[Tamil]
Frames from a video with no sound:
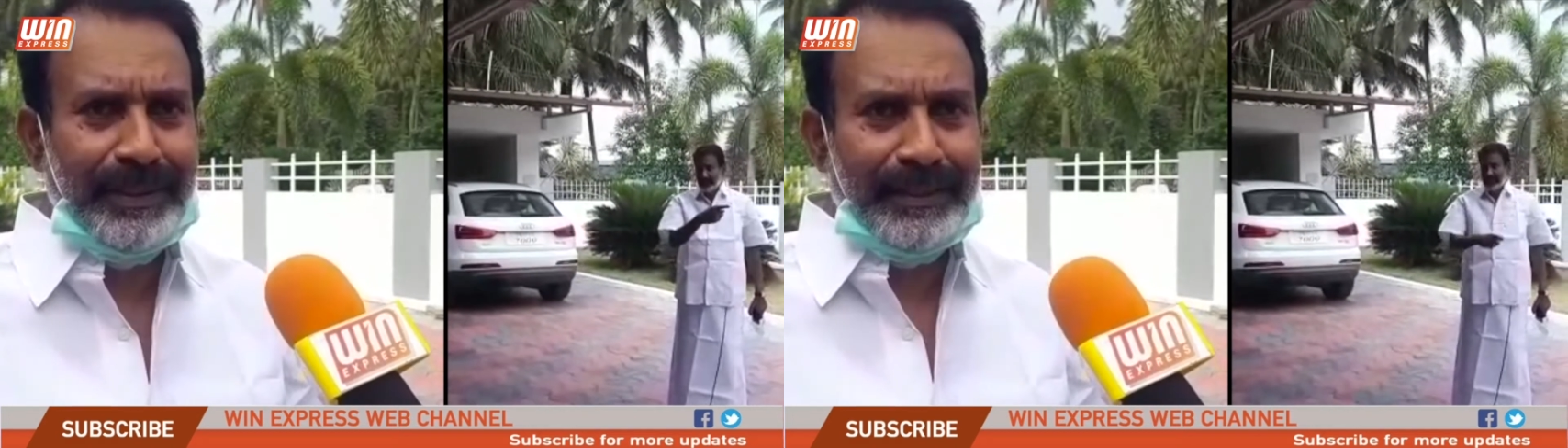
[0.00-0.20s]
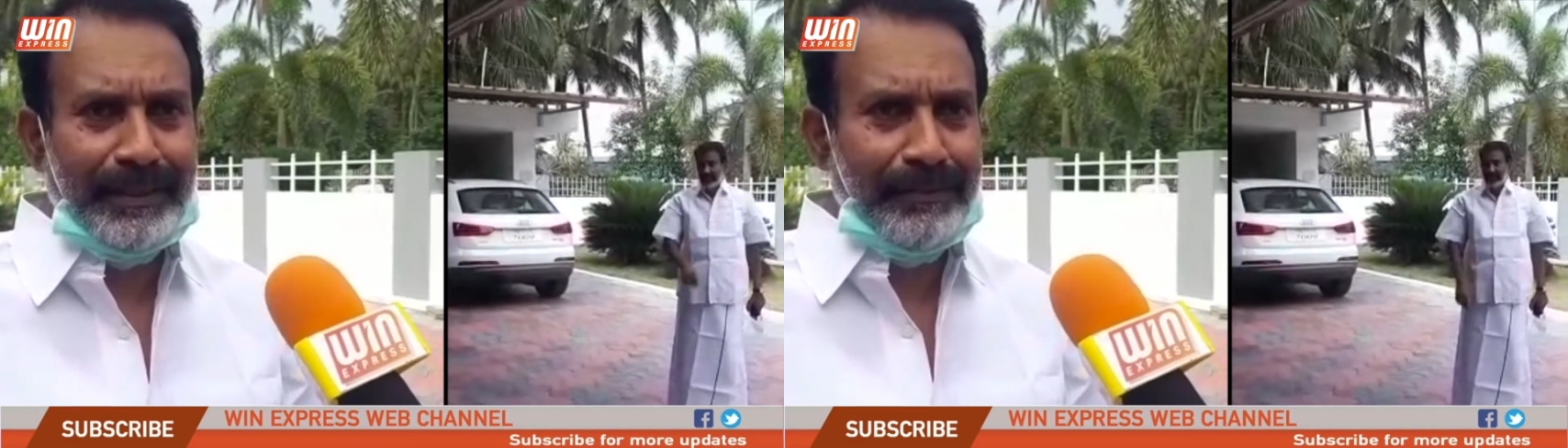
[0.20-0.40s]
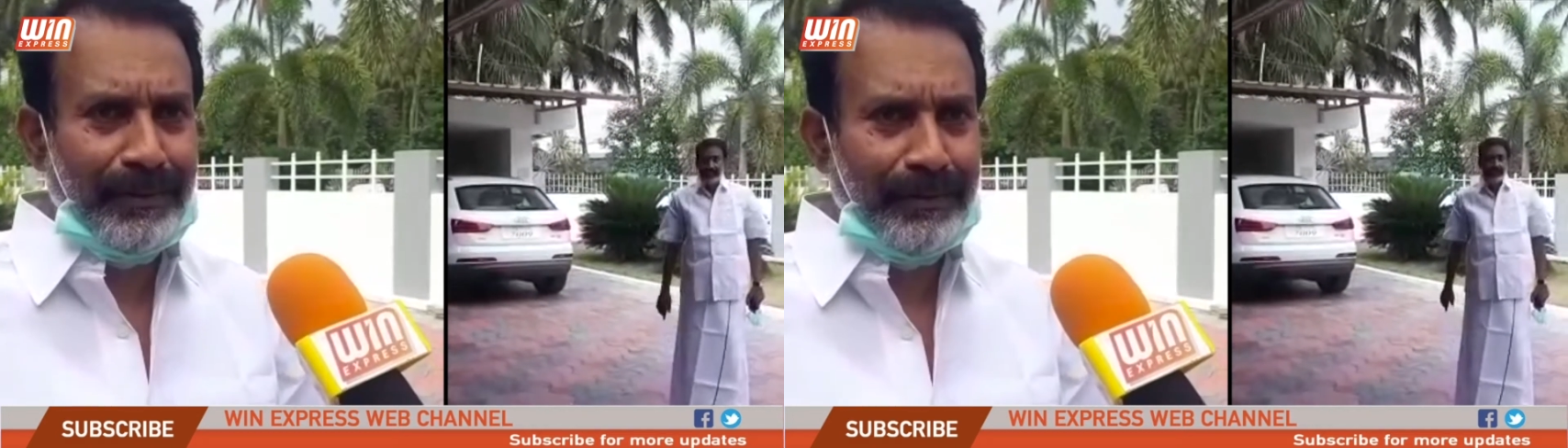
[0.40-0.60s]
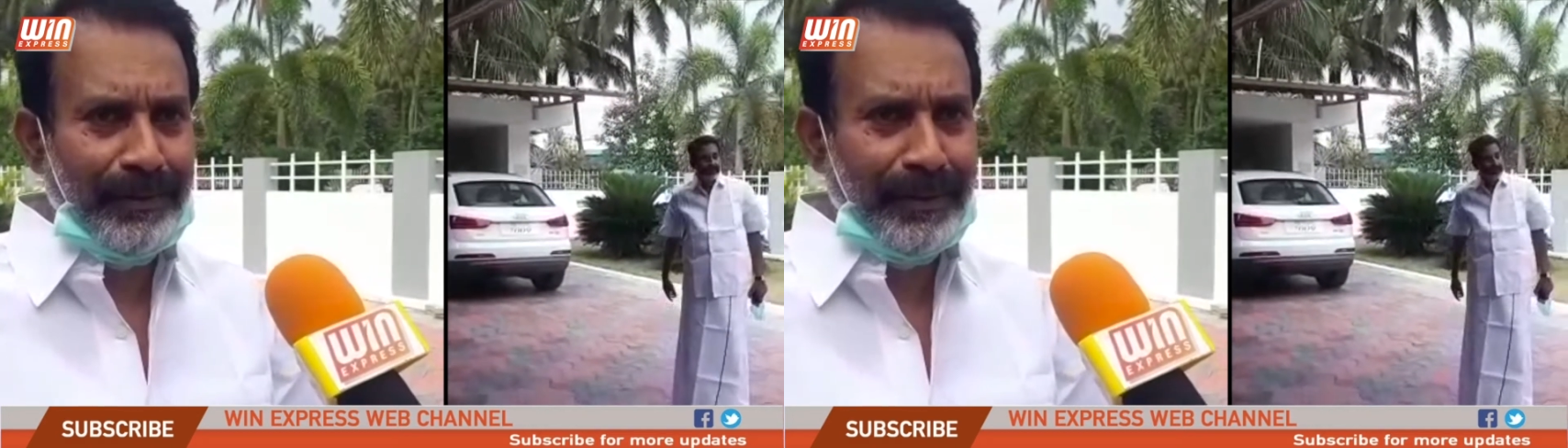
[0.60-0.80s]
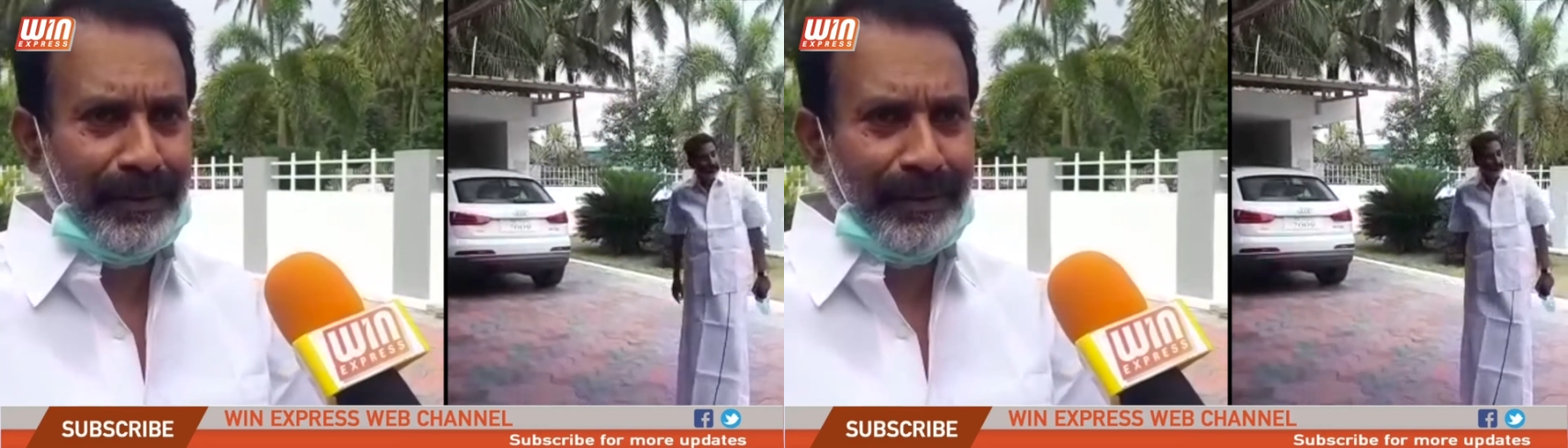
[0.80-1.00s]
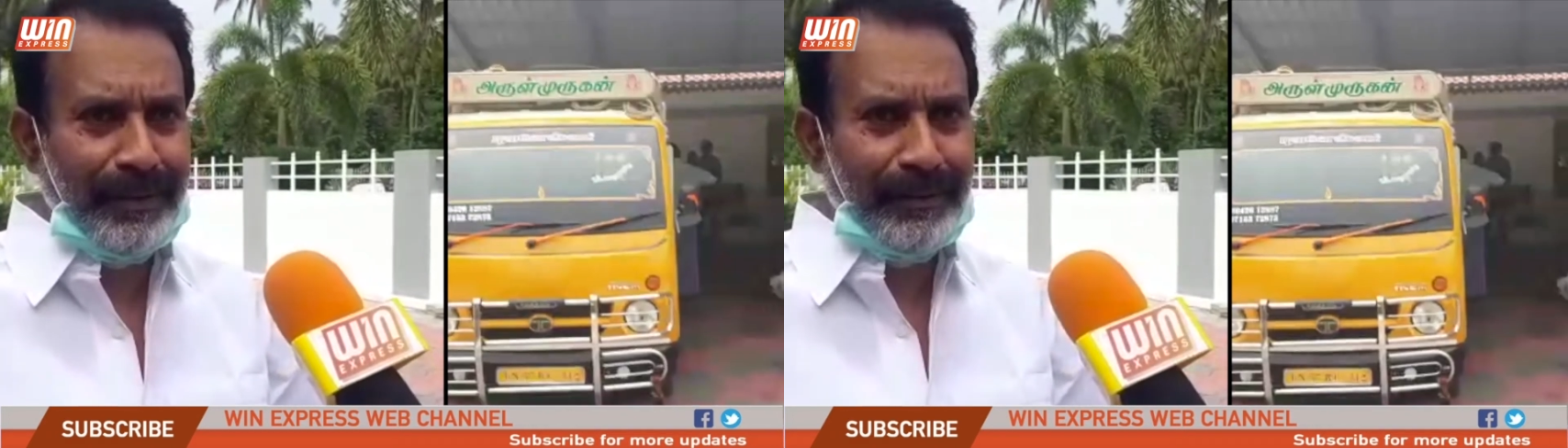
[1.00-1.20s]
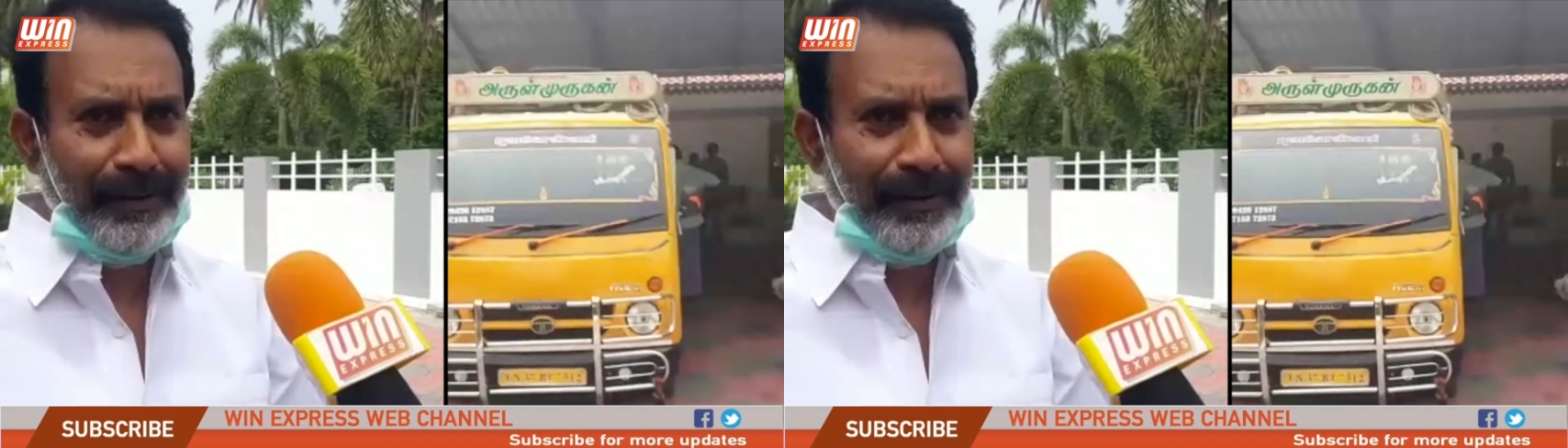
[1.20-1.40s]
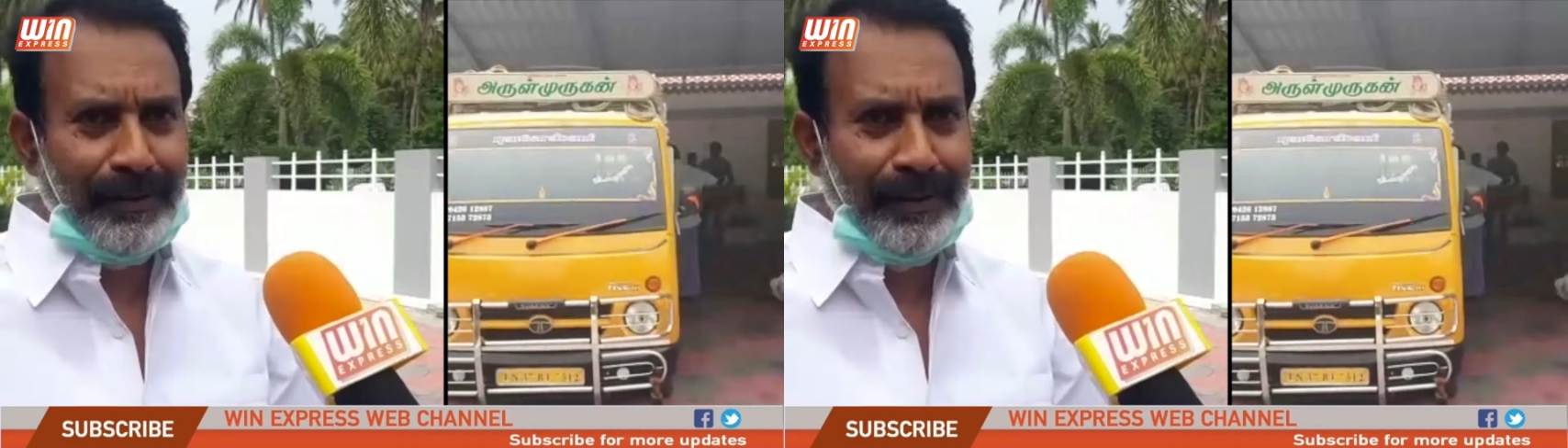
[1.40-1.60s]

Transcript: ஜாஸ்தி பண்ணணும்னு இருந்தோம்